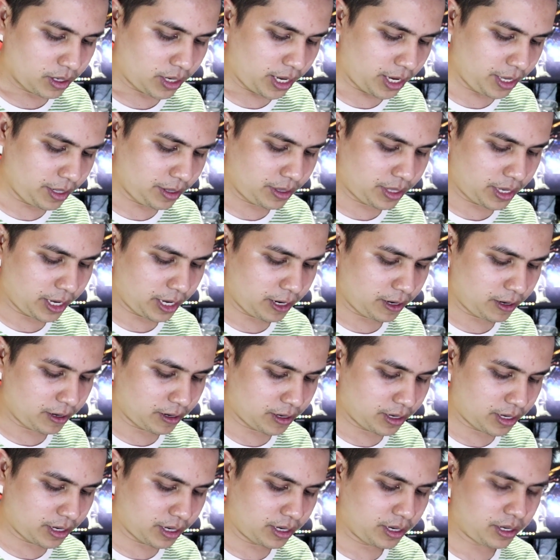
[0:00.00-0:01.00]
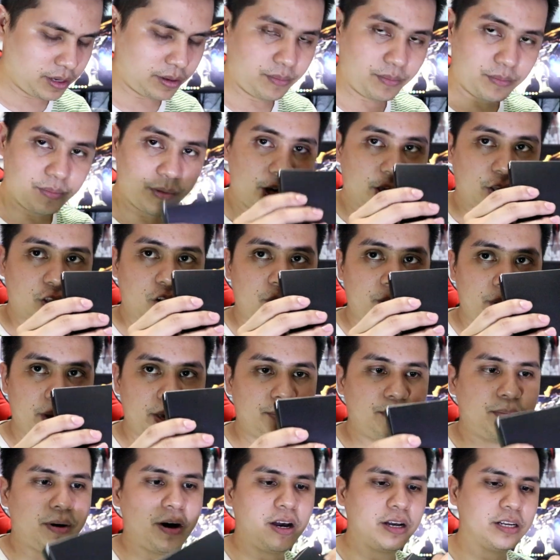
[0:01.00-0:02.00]
And then, uh, ito
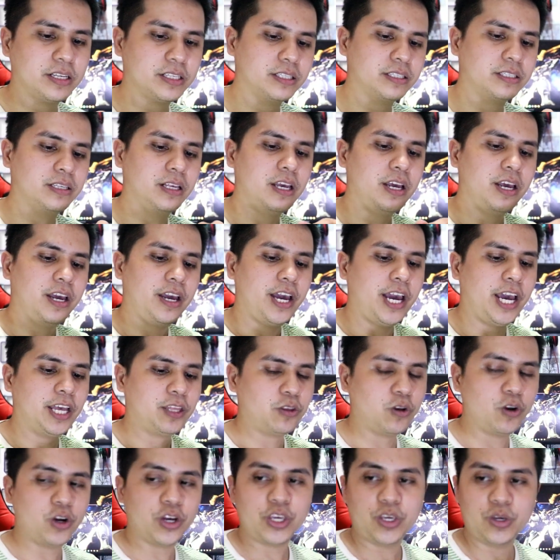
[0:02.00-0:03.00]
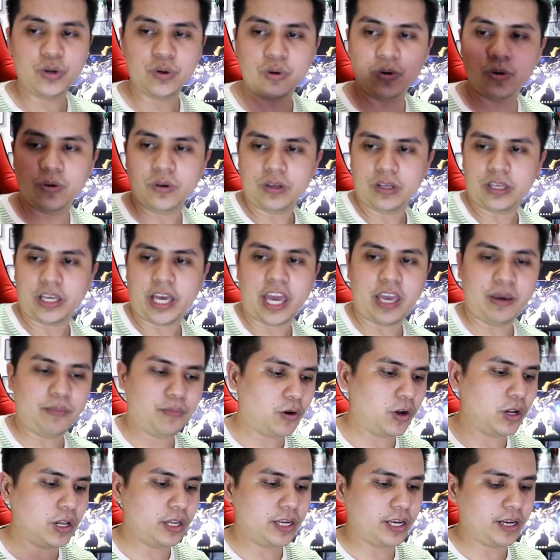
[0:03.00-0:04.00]
may box. Ito yung
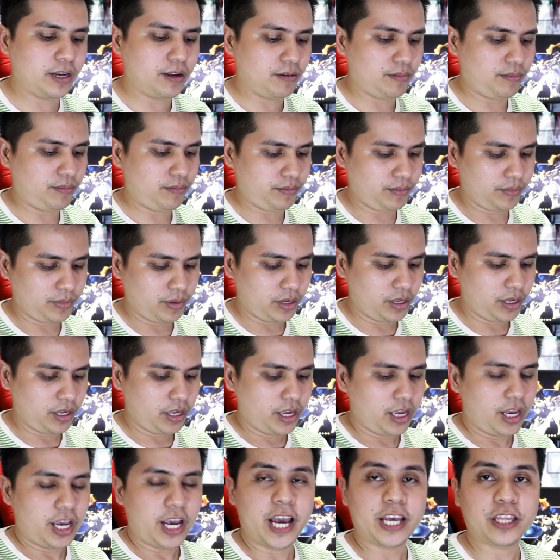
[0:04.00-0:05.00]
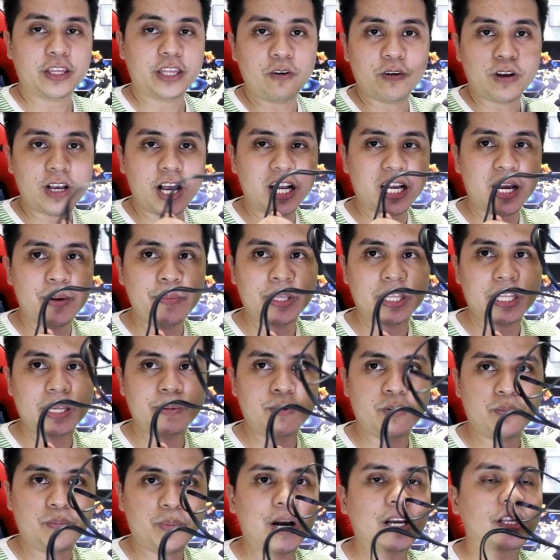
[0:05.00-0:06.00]
cable niya. Ito yung
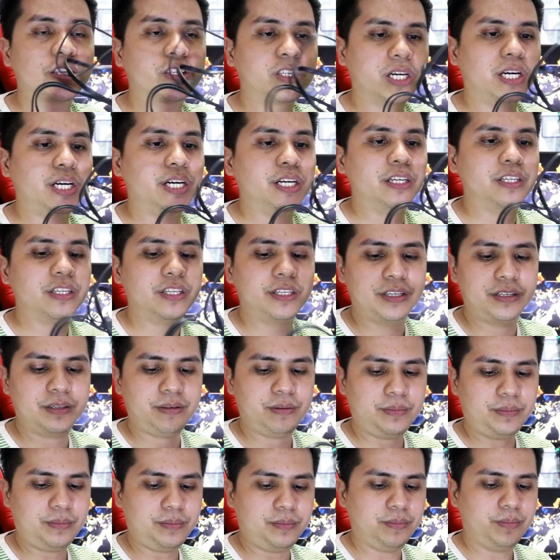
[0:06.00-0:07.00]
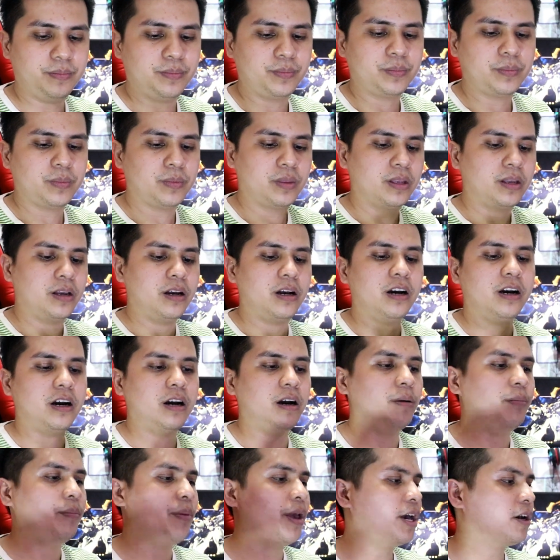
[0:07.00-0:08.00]
gagamitin mo pang charge
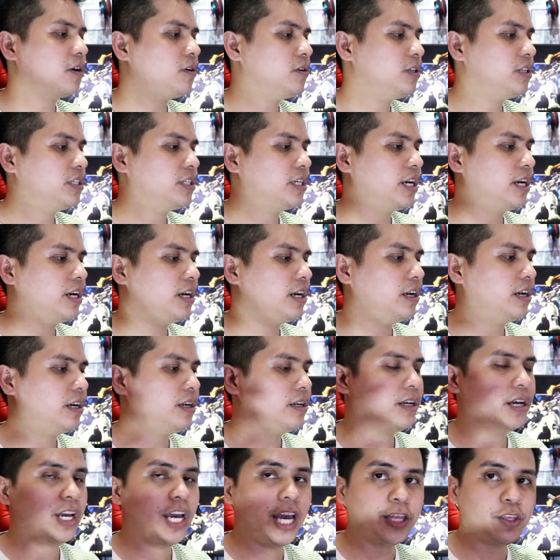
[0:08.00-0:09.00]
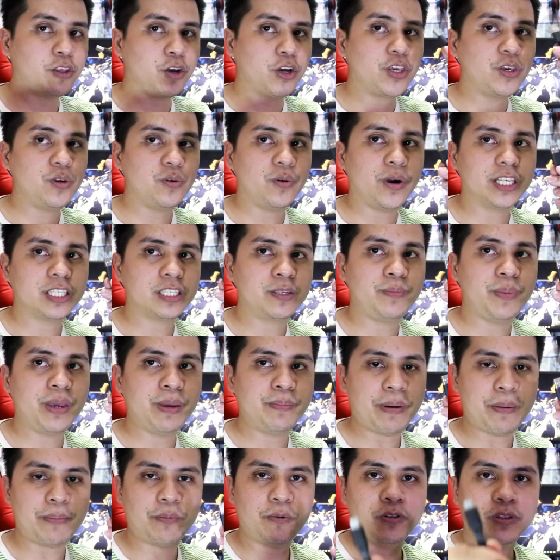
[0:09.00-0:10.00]
uh, meron siyang eto
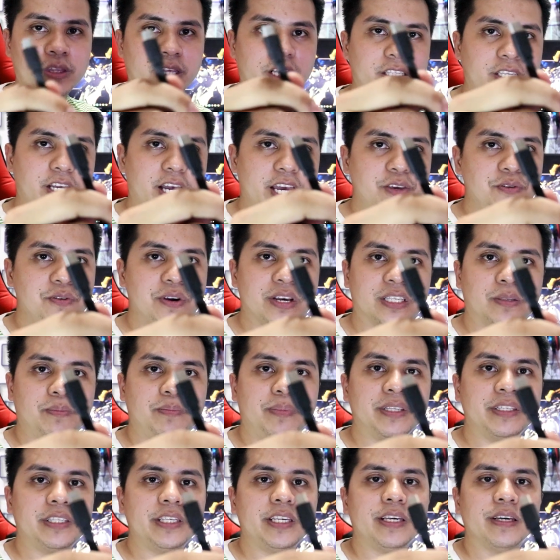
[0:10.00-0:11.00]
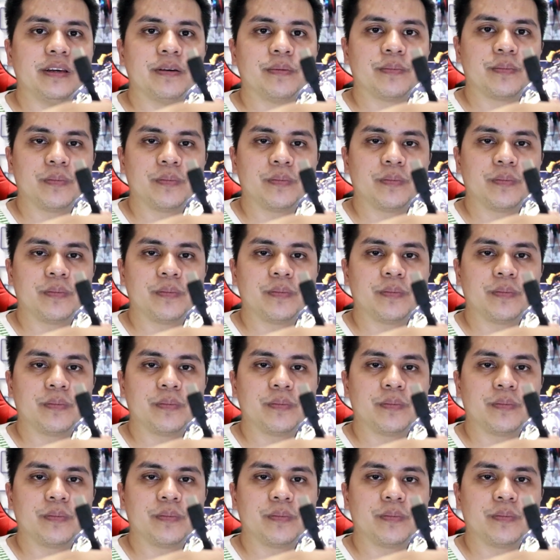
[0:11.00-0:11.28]
USB papunta sa USB-C.